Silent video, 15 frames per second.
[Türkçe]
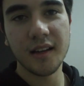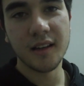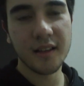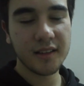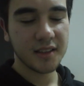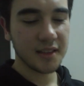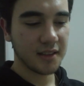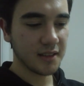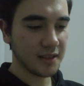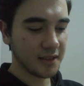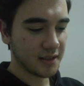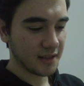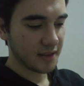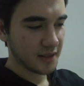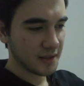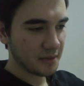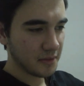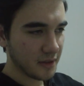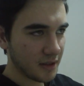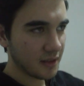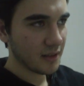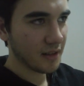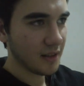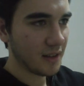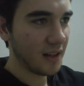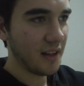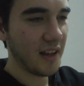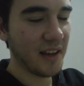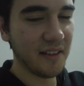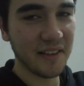Evet arkadaşlar şimdi
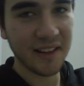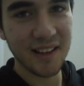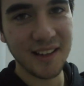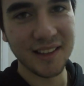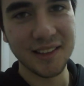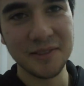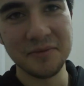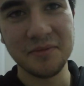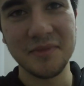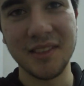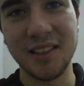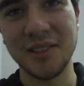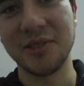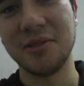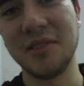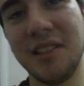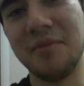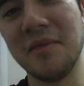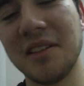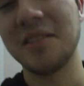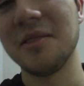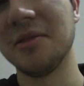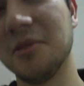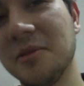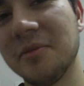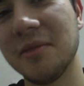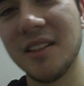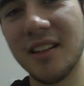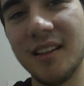eve geldim. En son yemek yiyordum.